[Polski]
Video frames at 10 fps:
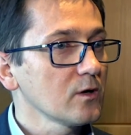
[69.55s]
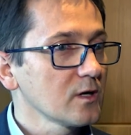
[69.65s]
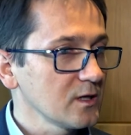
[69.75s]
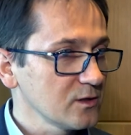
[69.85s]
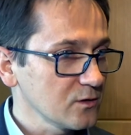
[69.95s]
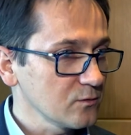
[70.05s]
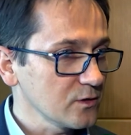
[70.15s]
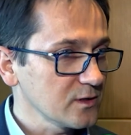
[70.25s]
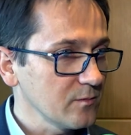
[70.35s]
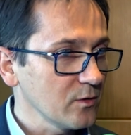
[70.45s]
kradzieżą
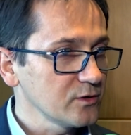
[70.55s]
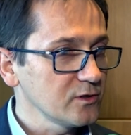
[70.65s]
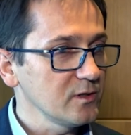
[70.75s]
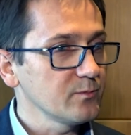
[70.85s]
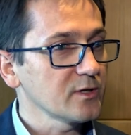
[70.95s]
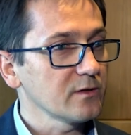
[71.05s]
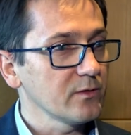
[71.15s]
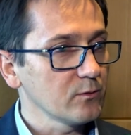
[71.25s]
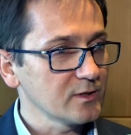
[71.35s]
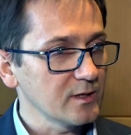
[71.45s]
tożsamości, przed
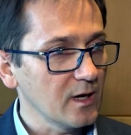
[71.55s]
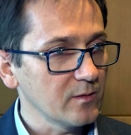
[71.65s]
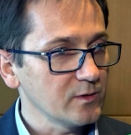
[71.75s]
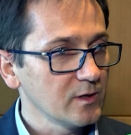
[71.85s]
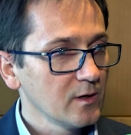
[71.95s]
wyłudzeniami,